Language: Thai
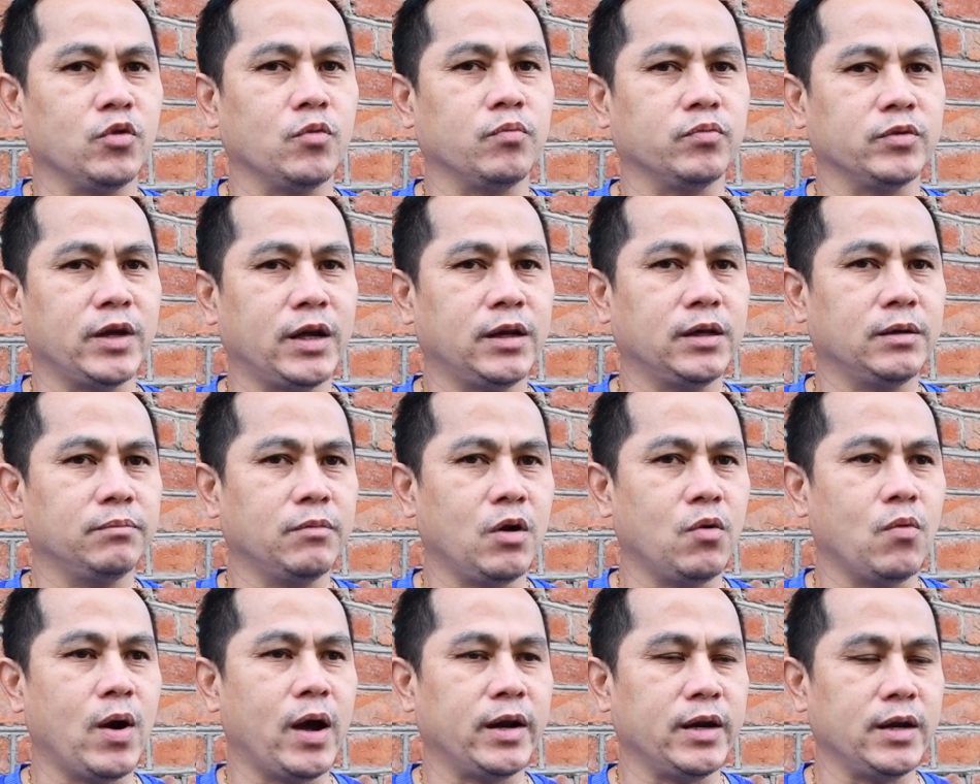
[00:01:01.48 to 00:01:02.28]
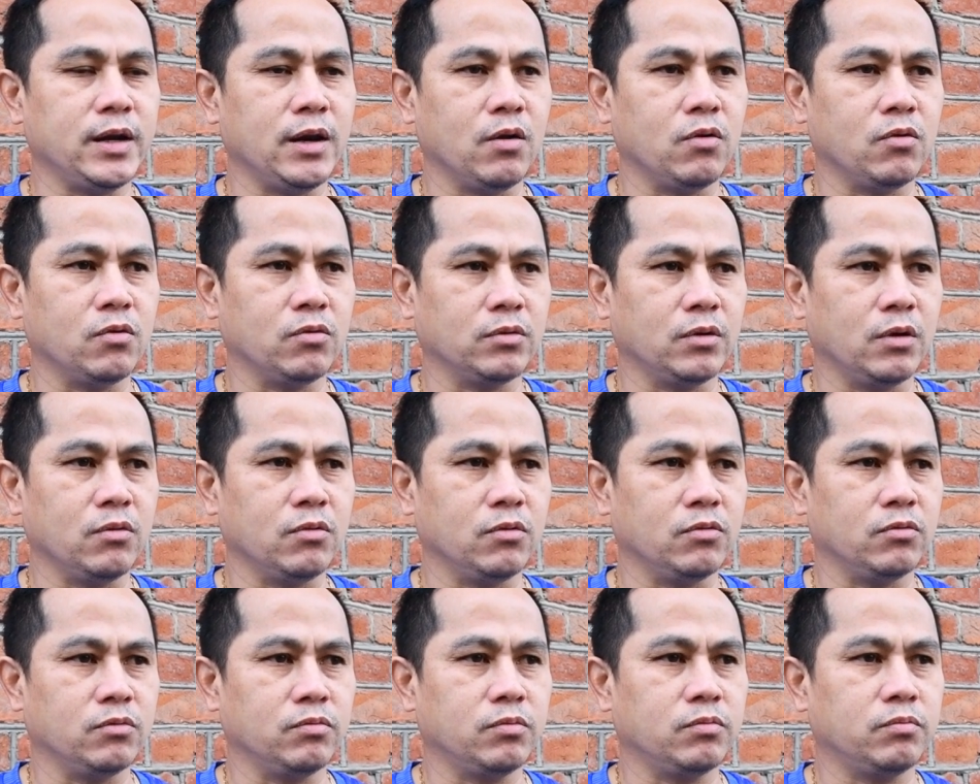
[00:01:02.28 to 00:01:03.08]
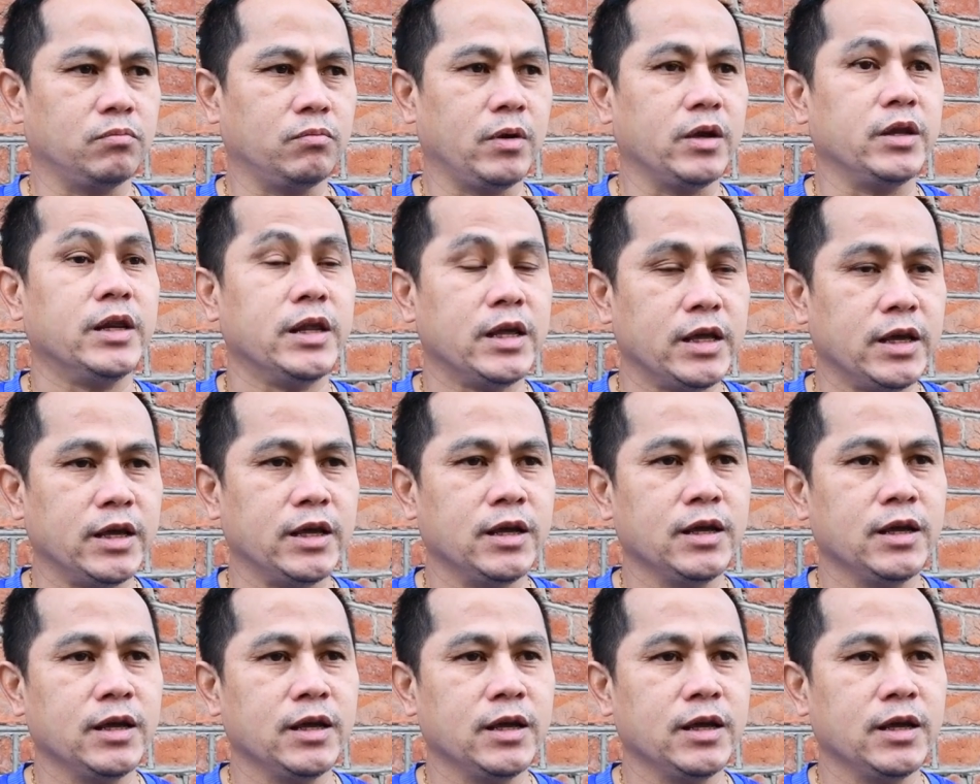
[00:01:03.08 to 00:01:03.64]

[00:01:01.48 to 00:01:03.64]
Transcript: งชัดเมื่อวานนี้เราเราไม่ดี